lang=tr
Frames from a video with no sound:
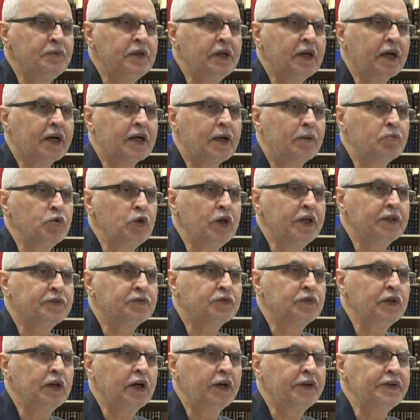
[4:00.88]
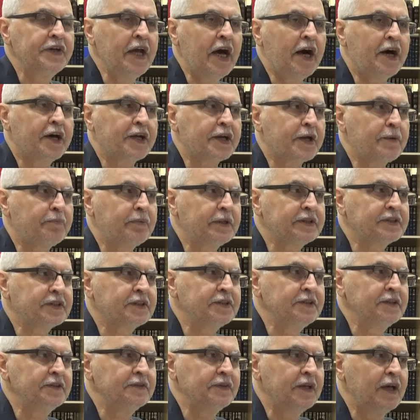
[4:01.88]
diye kabul ettiği ne
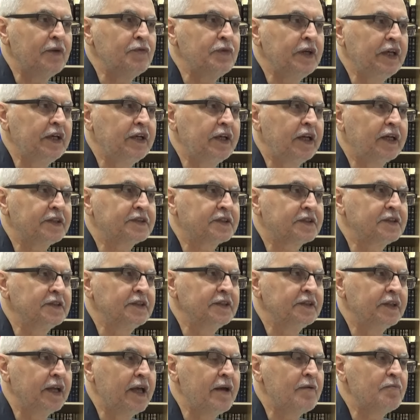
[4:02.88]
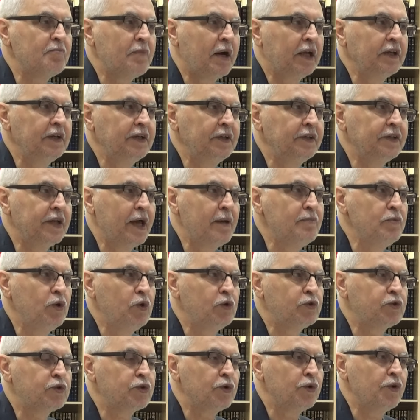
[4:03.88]
arabası, ne villası, ne malı, ne
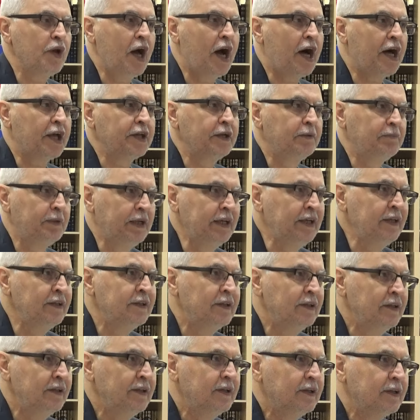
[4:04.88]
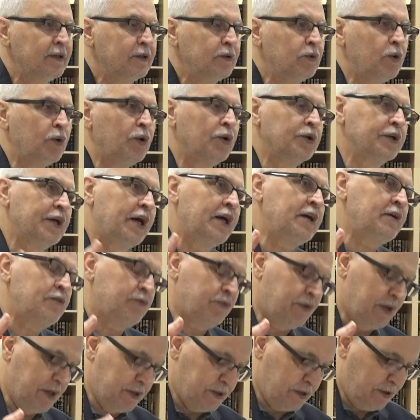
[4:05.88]
mülkü, ne hanımı ona
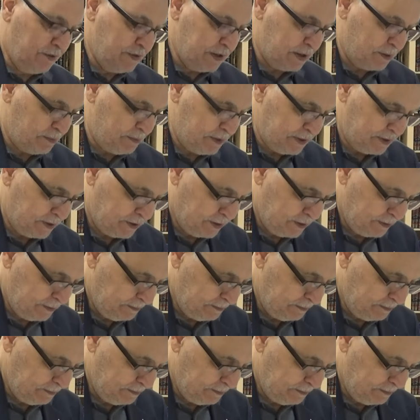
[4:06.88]
fayda vermez.